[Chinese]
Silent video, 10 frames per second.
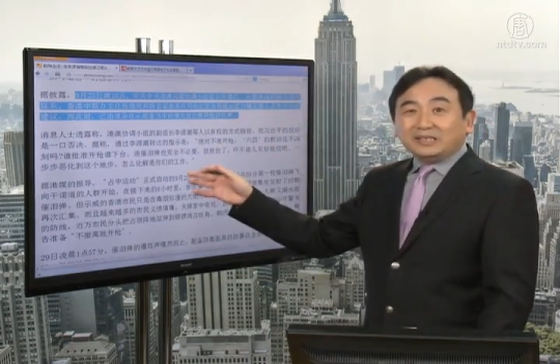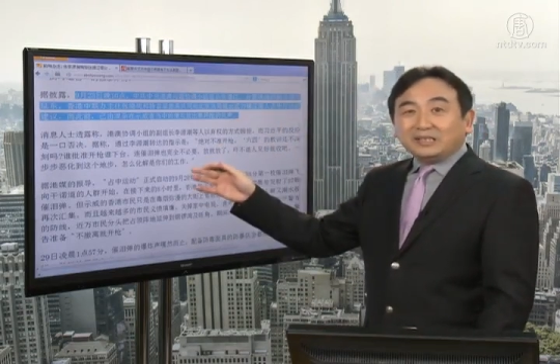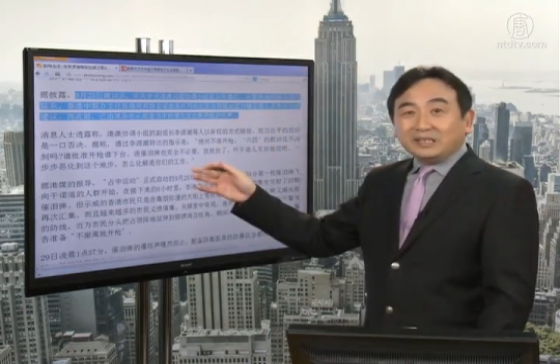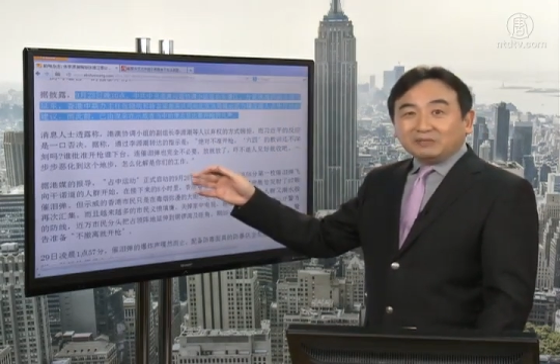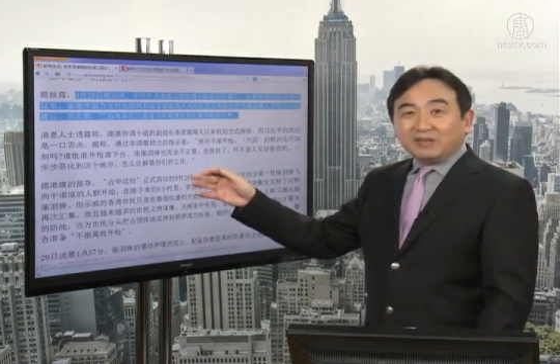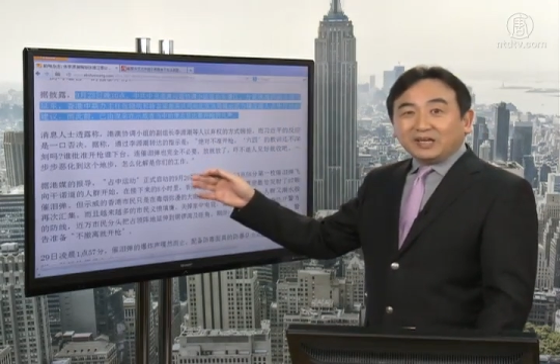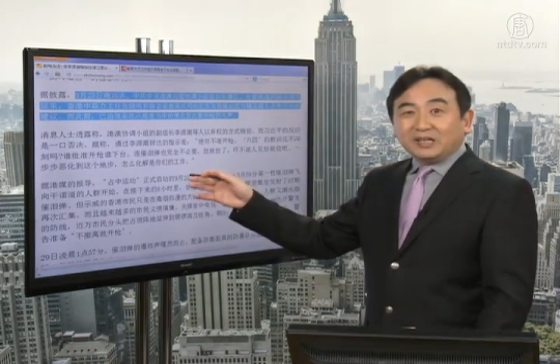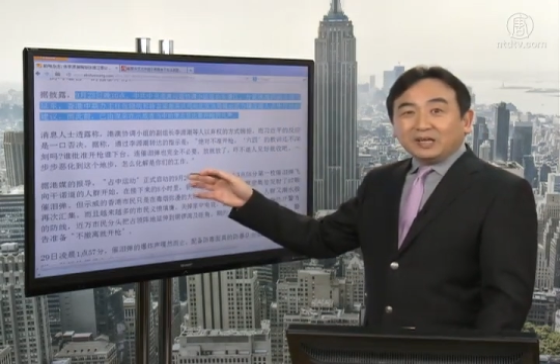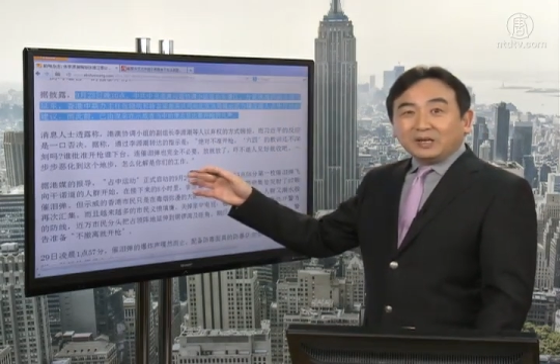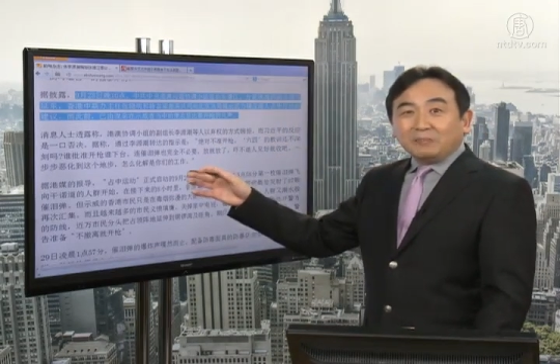因为
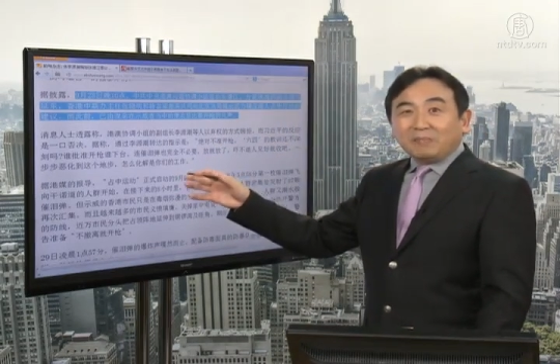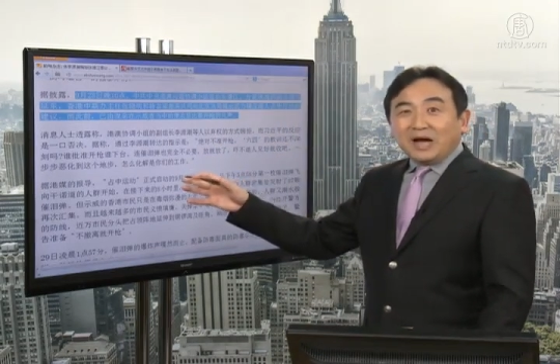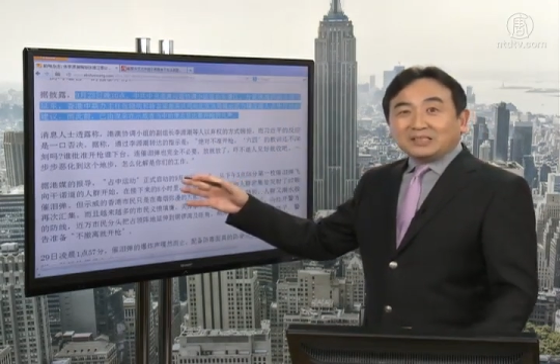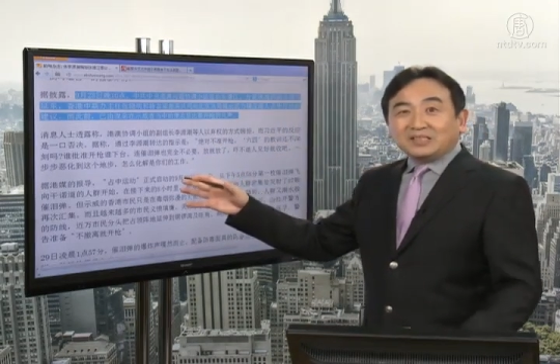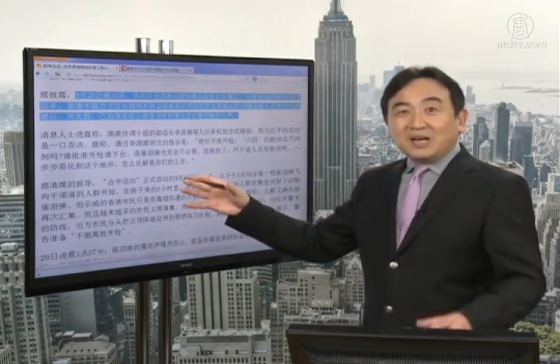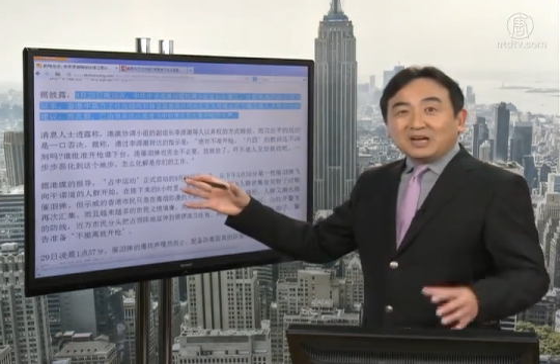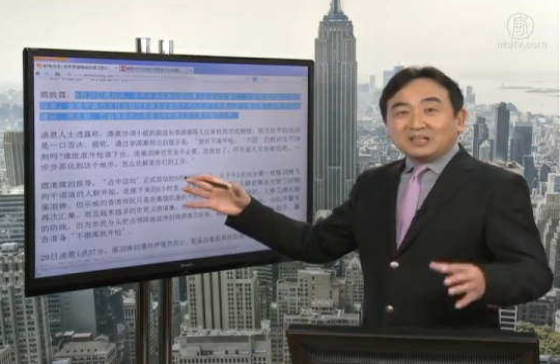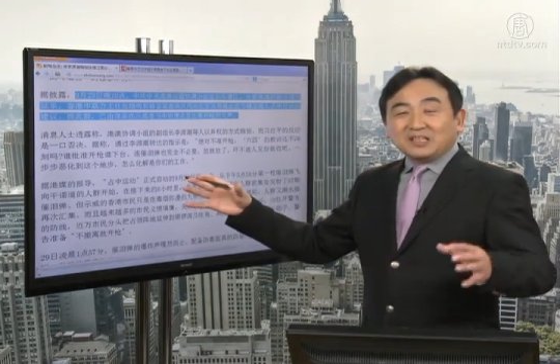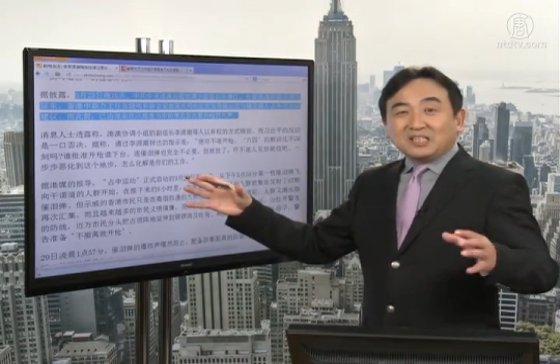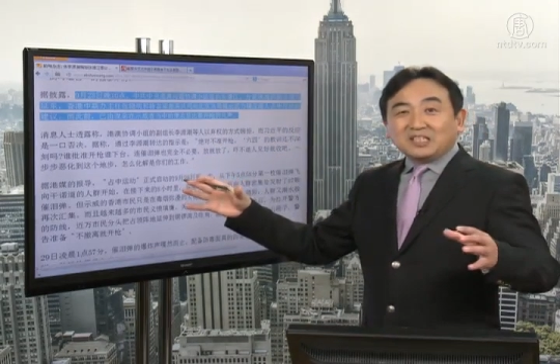把香
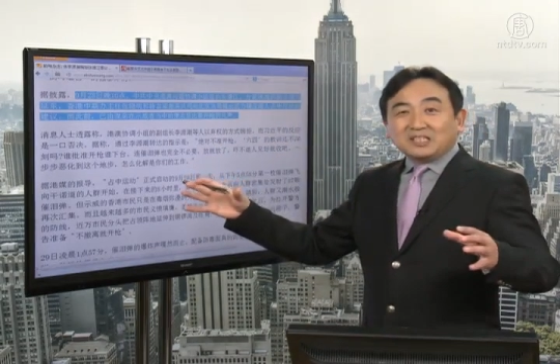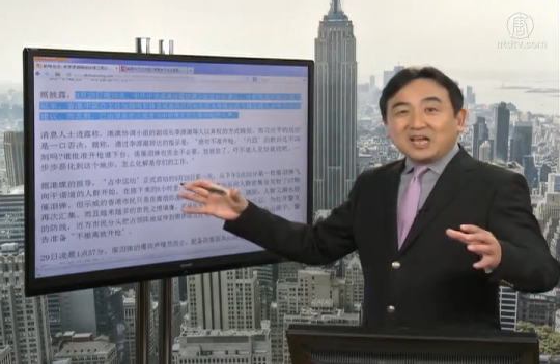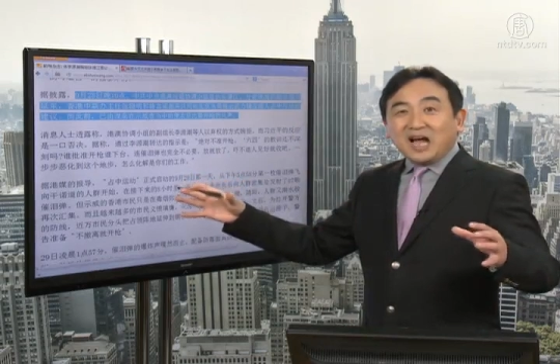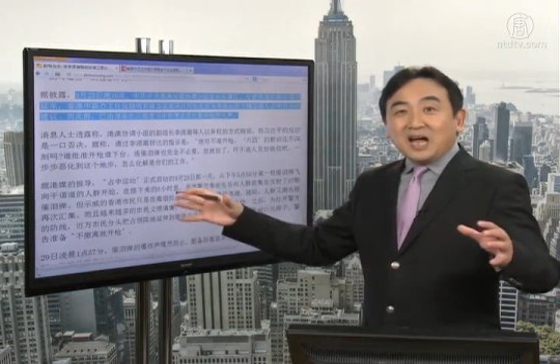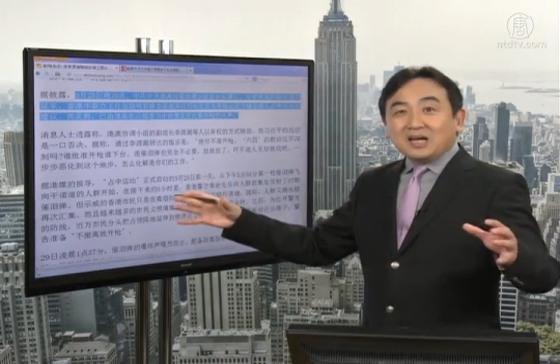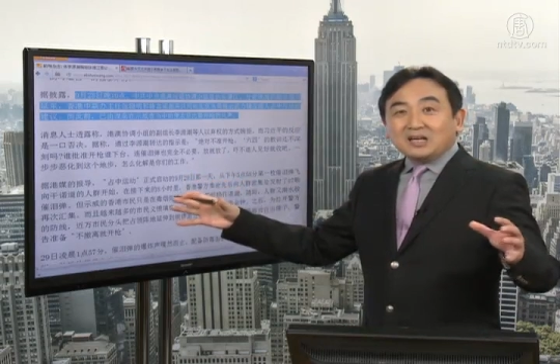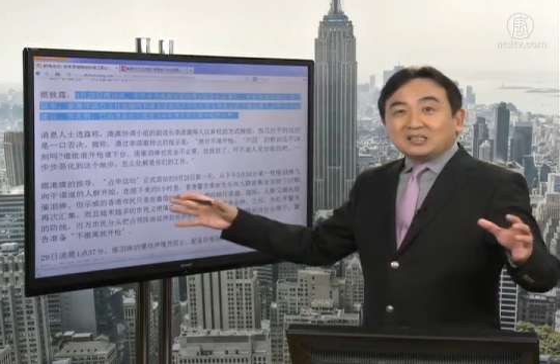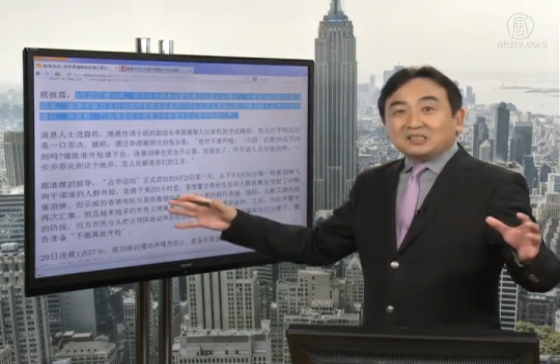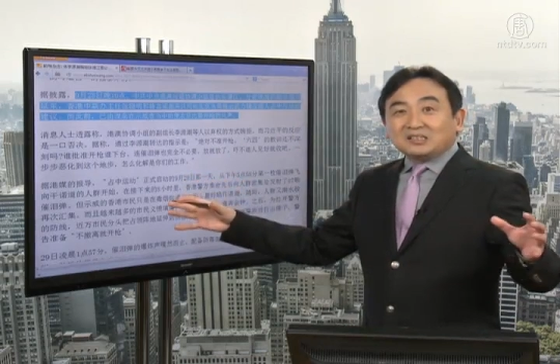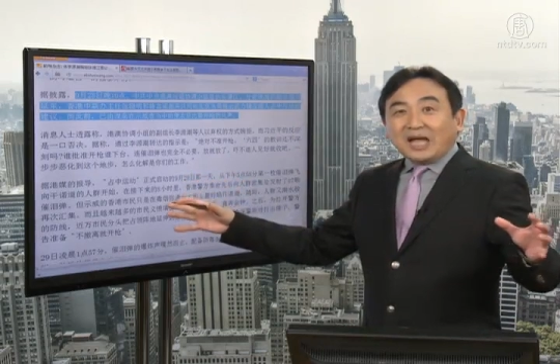港的警察
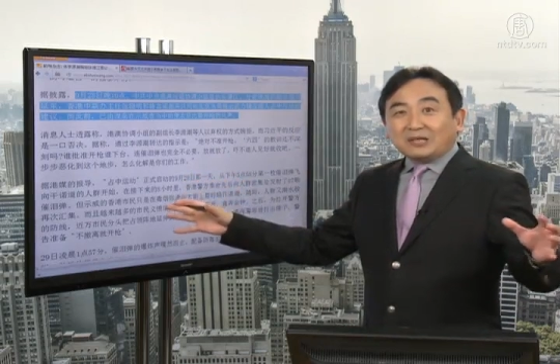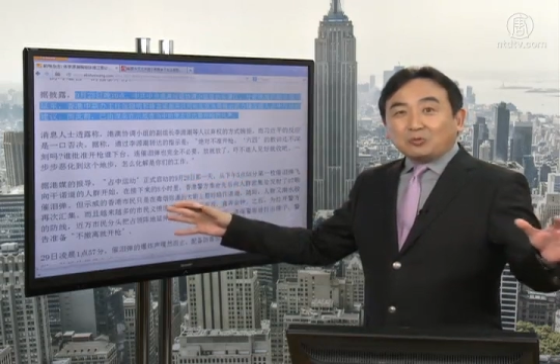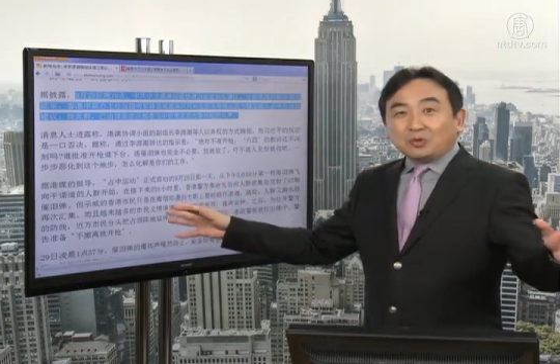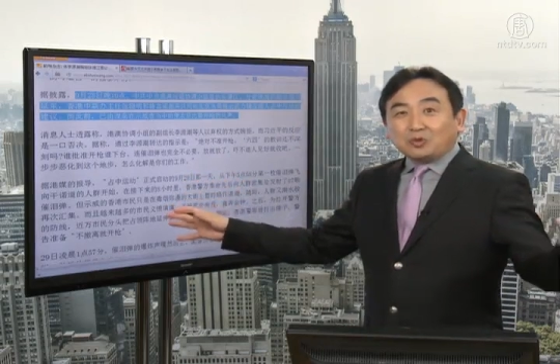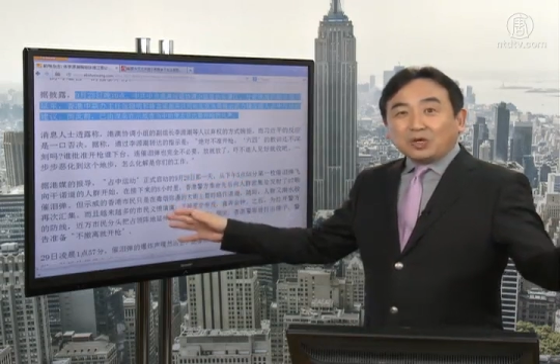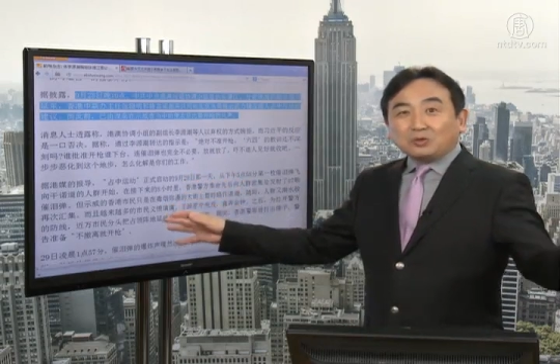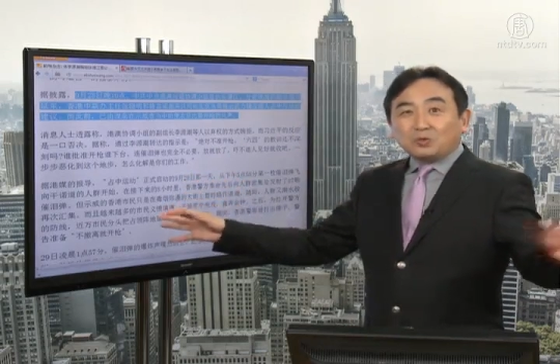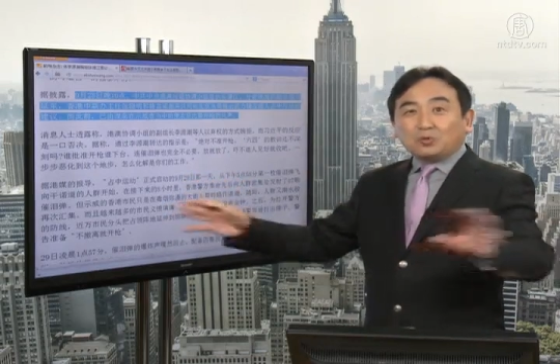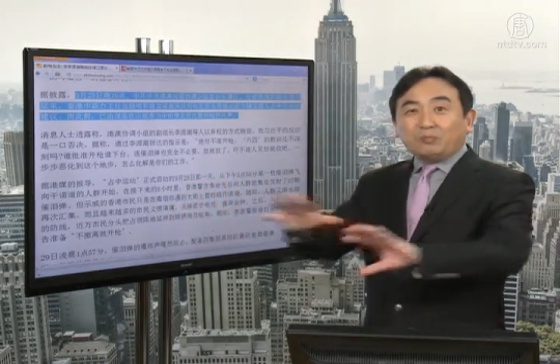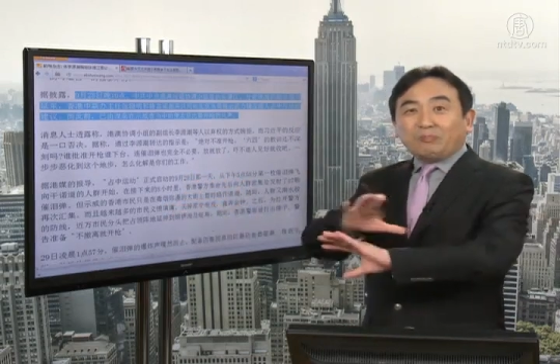各大队全都
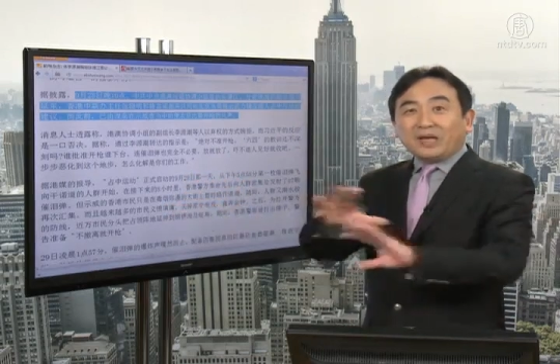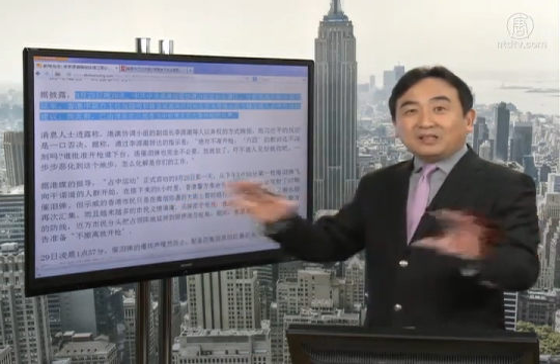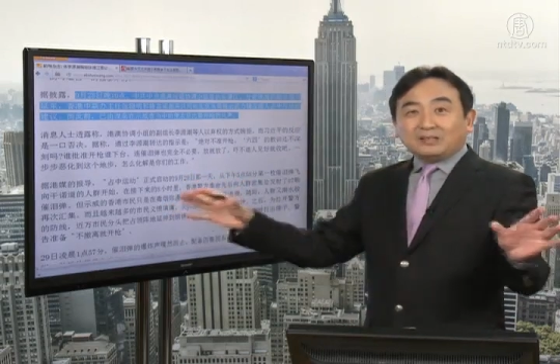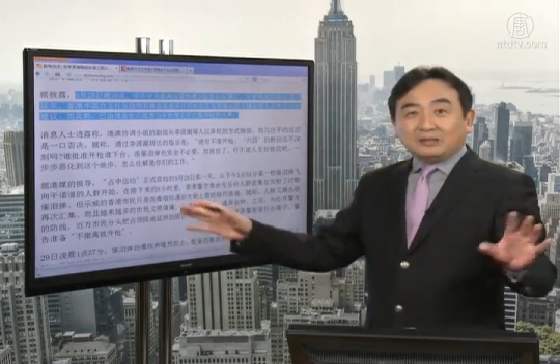混编了，